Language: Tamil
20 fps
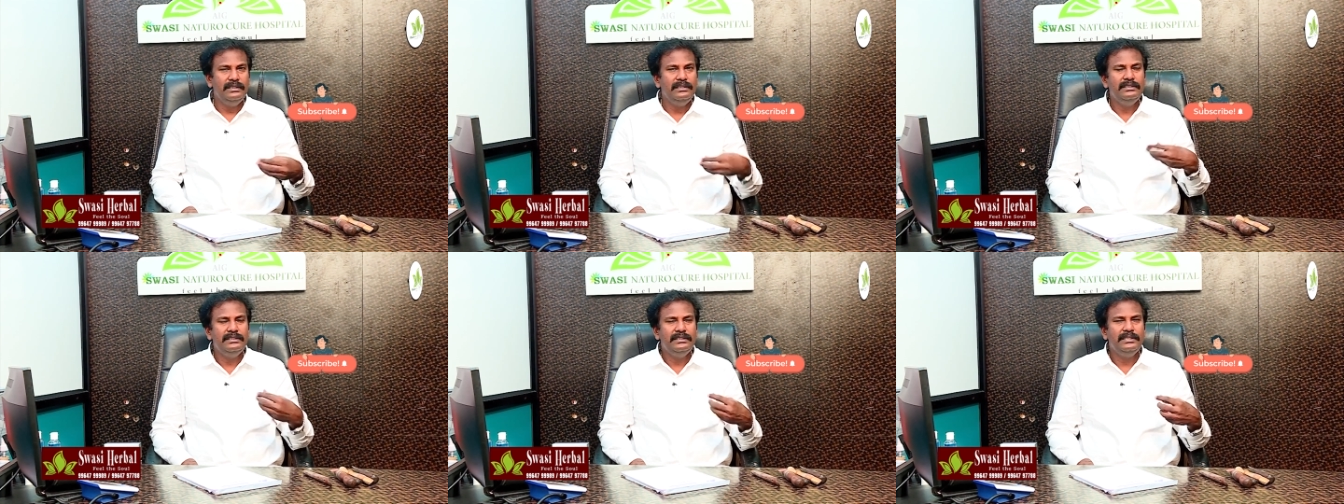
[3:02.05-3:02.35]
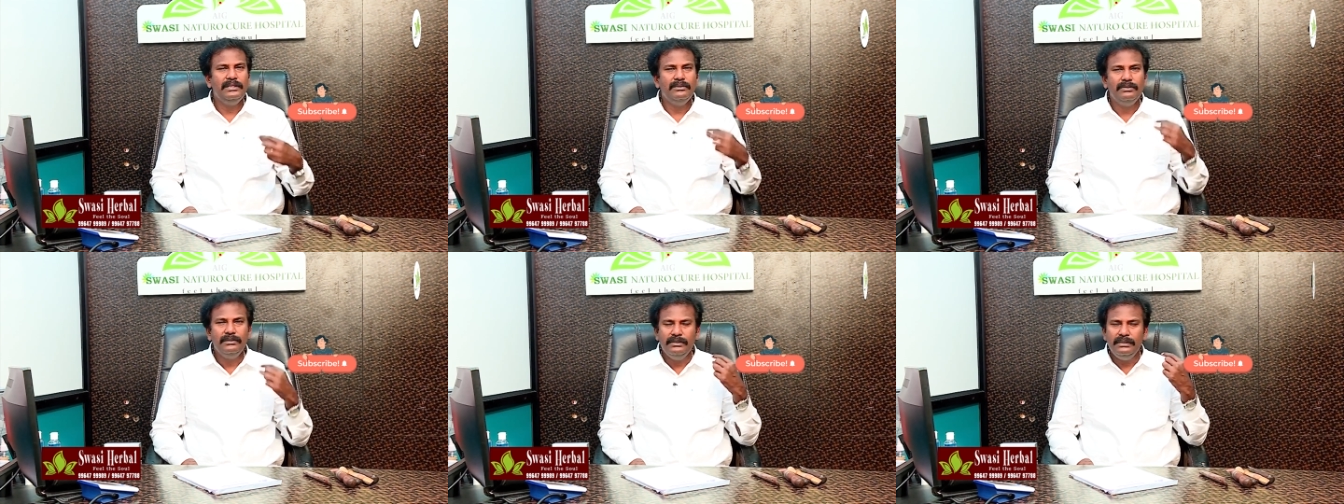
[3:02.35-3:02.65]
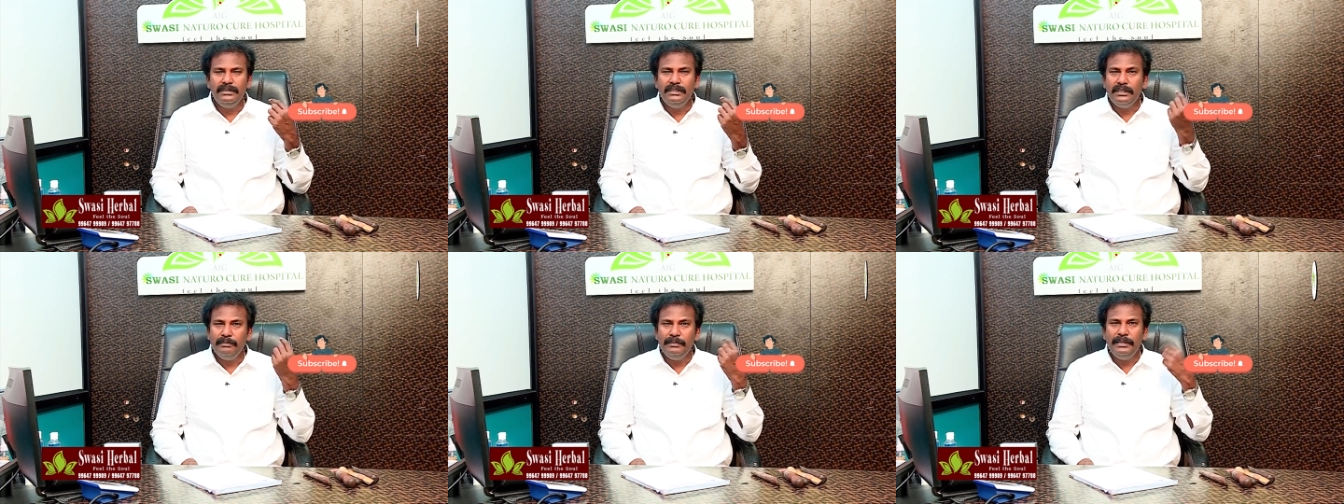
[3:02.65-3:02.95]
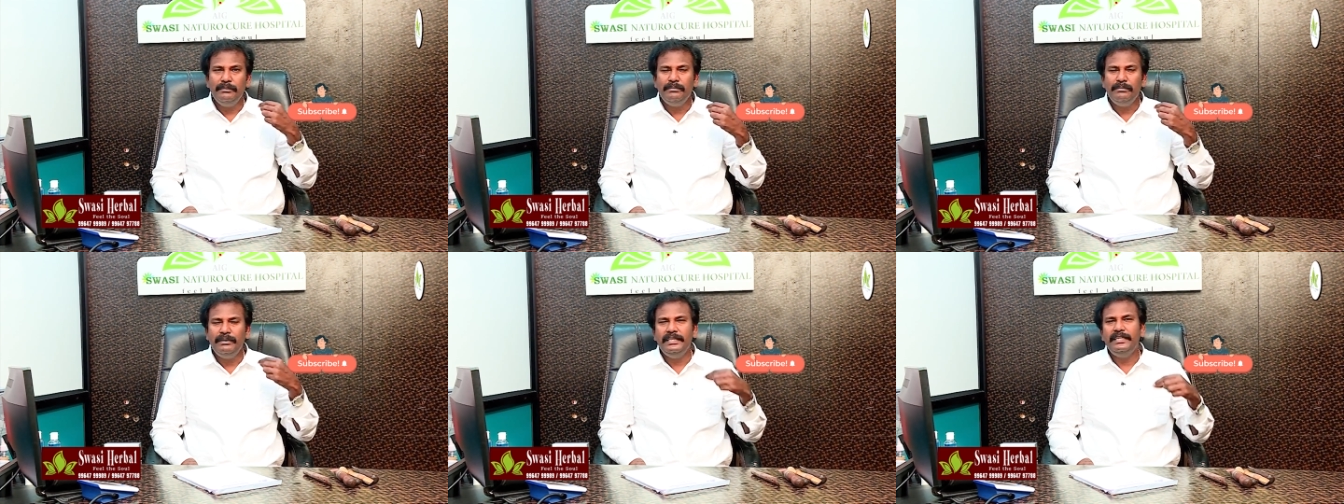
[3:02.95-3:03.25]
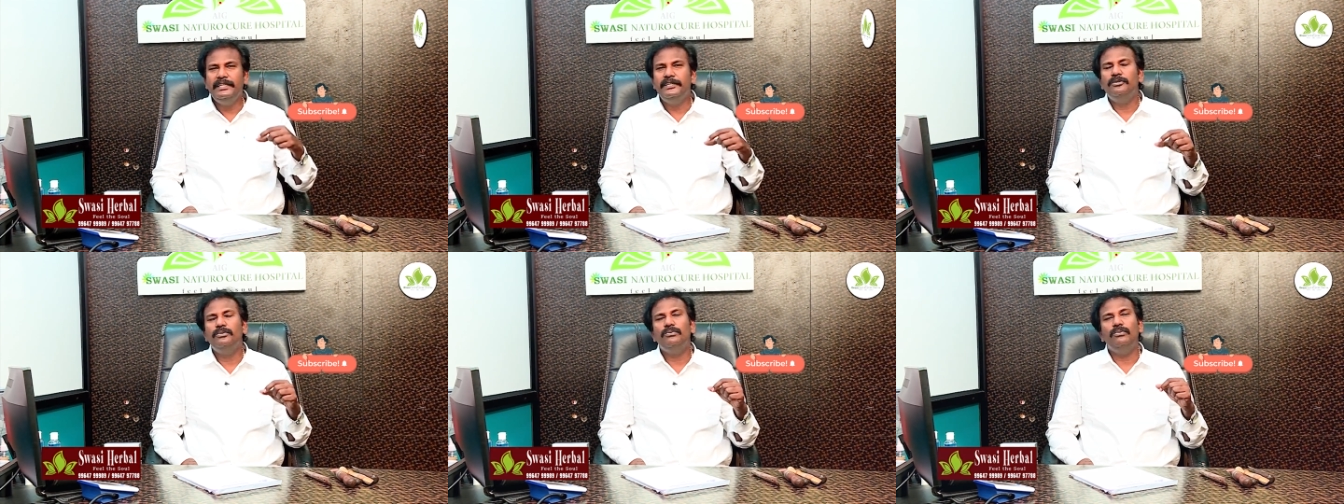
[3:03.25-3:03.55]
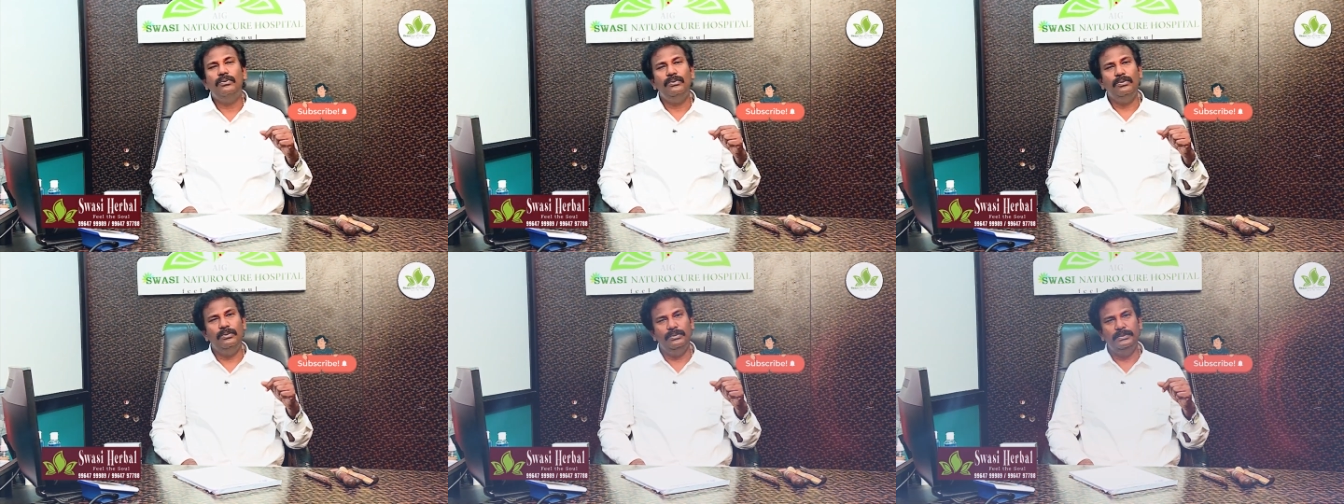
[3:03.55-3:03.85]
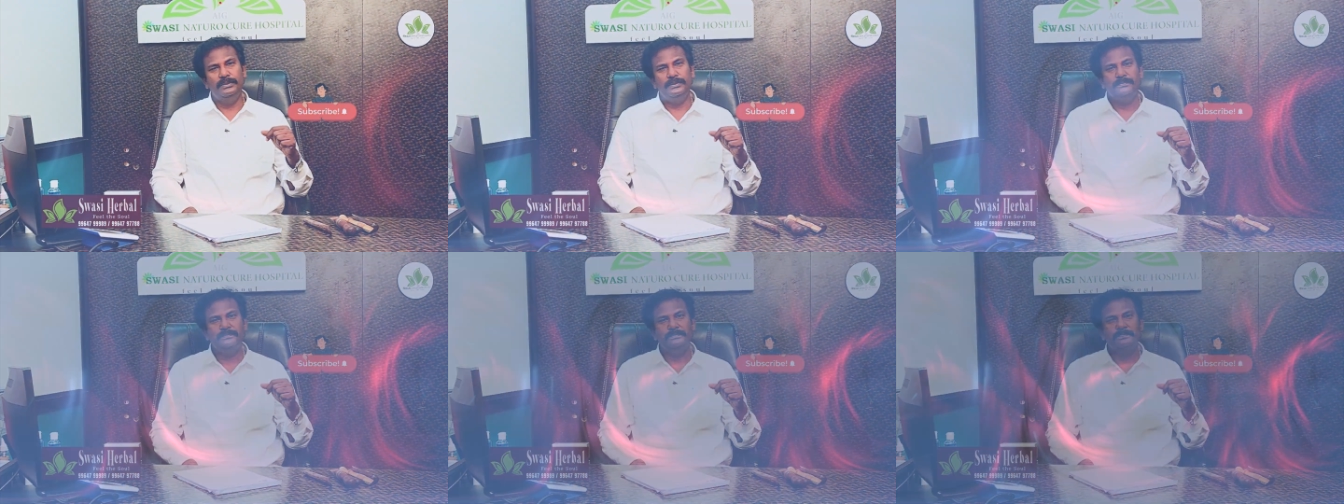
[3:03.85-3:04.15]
ஈஸியாக வந்து ரிமைண்ட் பண்ணி எடுத்து கொண்டு வருது